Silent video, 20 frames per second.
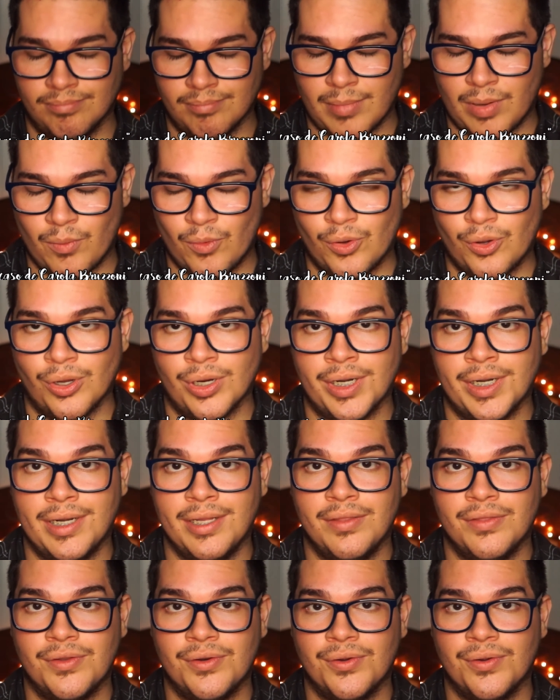Vamos con el
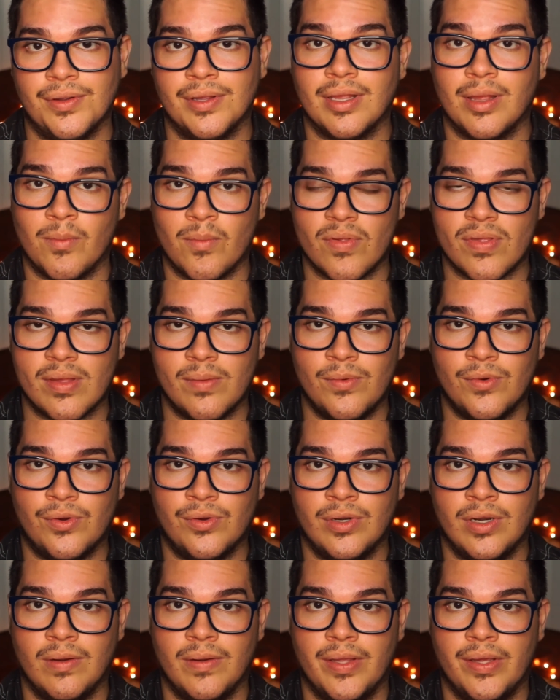intro y empezamos
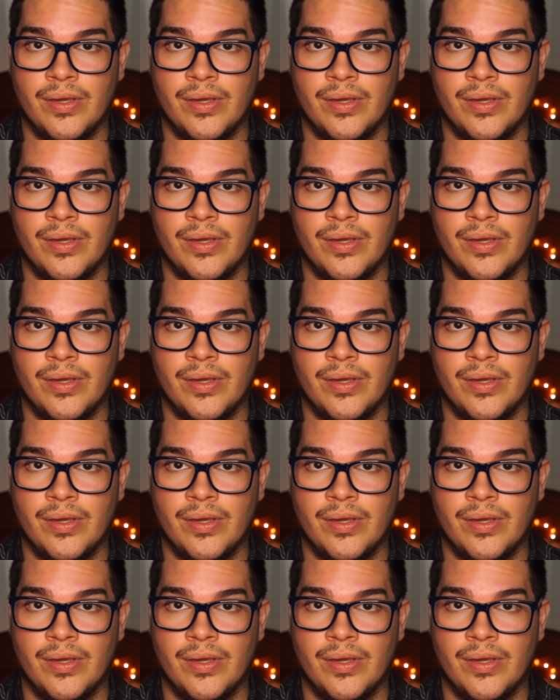con el